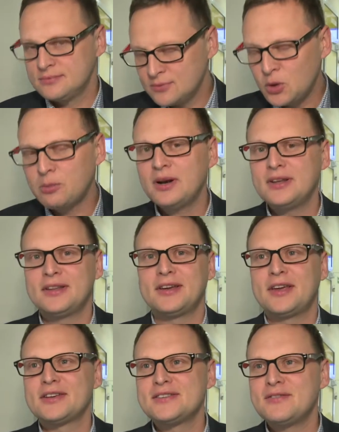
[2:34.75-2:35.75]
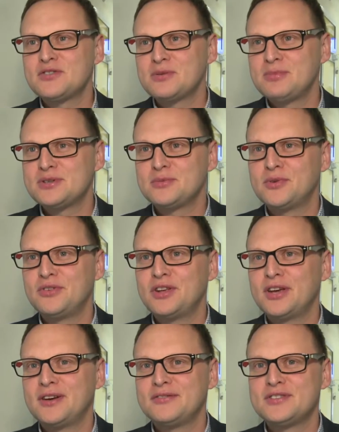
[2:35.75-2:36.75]
normalnie, tak jak zawsze, bez
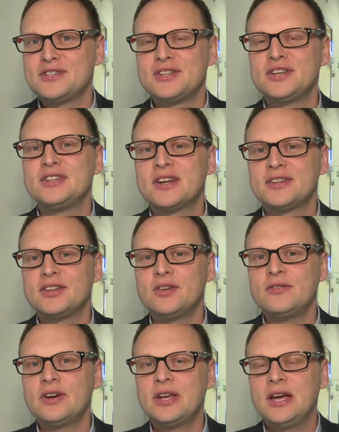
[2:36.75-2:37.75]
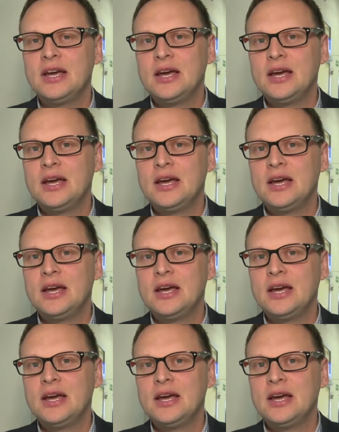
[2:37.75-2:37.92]
umówienia wizyty internetowej,